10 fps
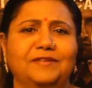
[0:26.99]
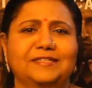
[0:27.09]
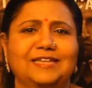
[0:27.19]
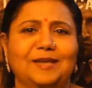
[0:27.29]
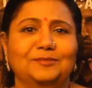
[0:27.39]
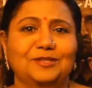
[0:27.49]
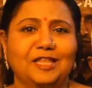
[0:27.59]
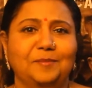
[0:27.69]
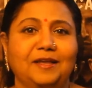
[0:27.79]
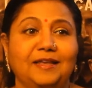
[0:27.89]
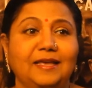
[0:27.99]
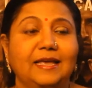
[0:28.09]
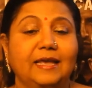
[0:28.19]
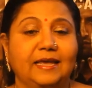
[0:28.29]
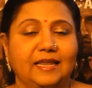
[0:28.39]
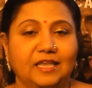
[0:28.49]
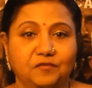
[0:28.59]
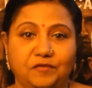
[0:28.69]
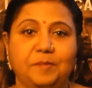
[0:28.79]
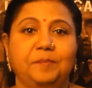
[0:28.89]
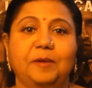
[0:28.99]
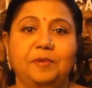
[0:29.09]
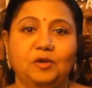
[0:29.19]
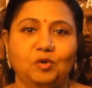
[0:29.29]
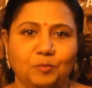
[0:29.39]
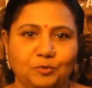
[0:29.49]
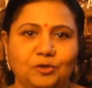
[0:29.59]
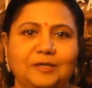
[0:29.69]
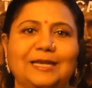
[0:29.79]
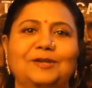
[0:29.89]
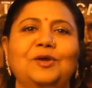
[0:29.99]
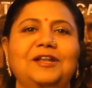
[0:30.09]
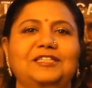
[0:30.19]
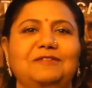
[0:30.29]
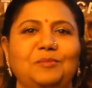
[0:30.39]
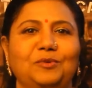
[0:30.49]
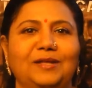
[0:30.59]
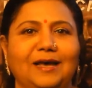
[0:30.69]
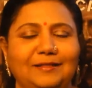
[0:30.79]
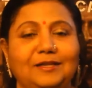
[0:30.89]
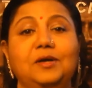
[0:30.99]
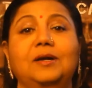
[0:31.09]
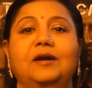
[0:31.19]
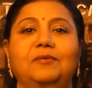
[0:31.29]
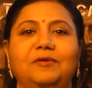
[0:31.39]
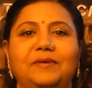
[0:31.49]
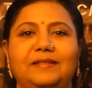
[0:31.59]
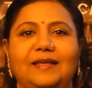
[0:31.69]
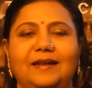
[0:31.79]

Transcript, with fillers: ஃபஸ்ட் டைம் ஸோ அதே மாதிரி இன்றைக்கி வெப் அப்படின்னு ஒரு புது டெக்னாலஜி வரும்போது அதுலேயும் கடவுள் வந்து